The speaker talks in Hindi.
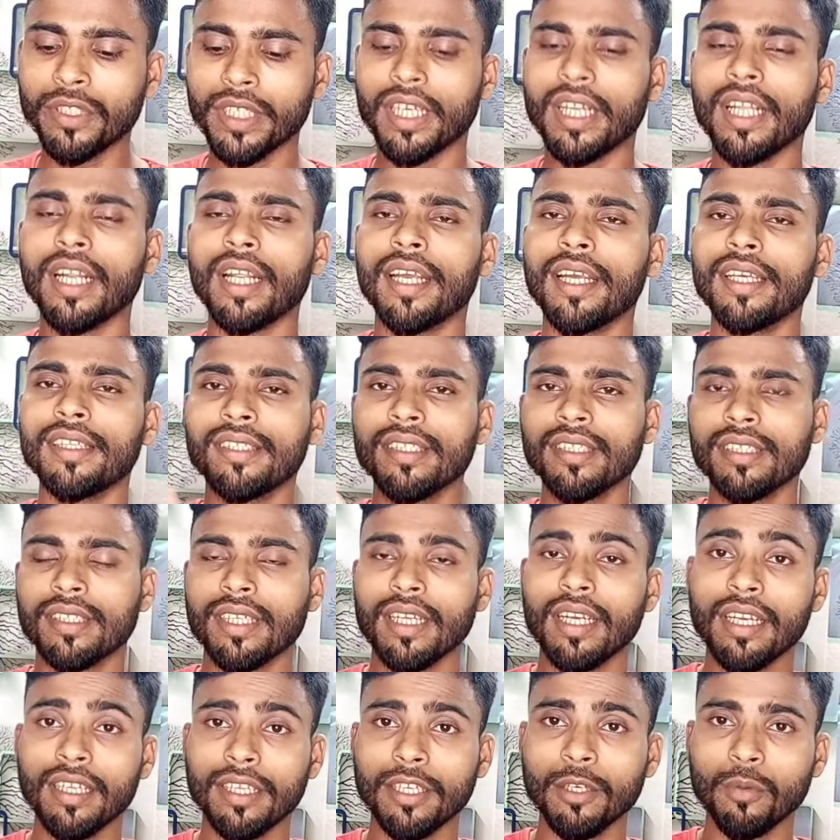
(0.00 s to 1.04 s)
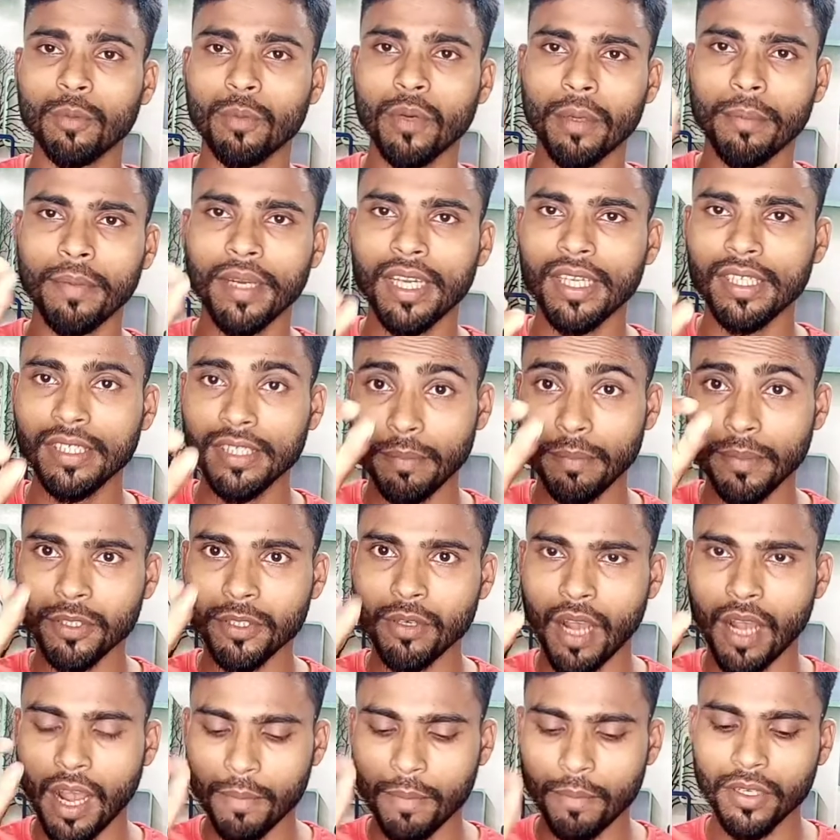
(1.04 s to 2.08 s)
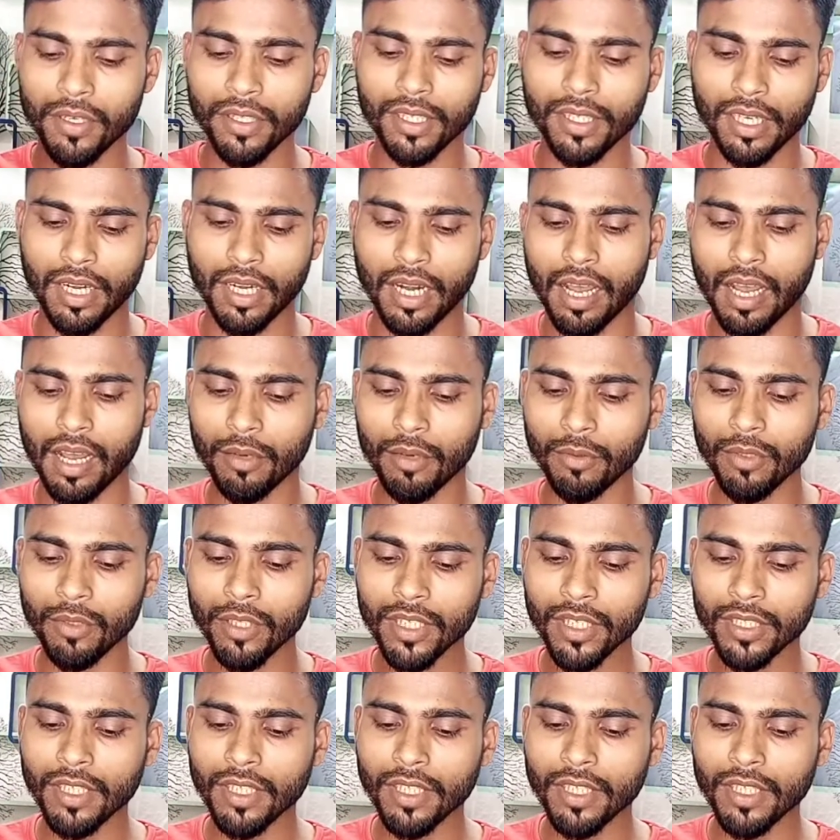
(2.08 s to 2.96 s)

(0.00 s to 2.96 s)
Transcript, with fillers: चैनल है जिस चैनल के ऊपर मैंने ये वीडियो अपलोड कर रहा हूँ